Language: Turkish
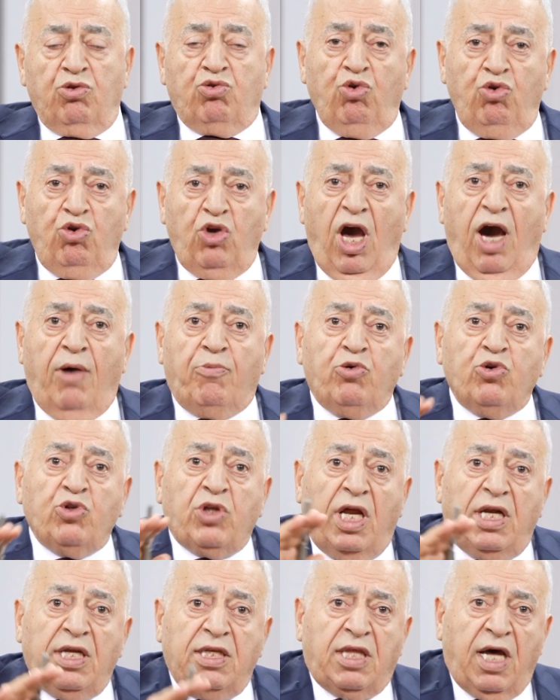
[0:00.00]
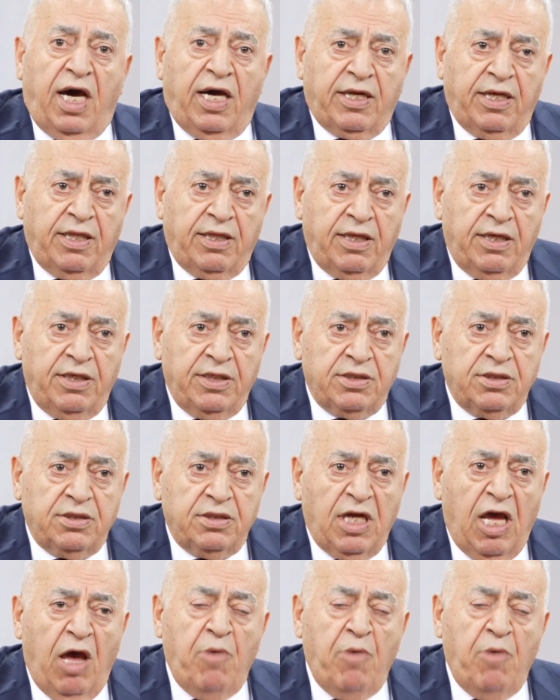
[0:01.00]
Dünya buradan idare edilir.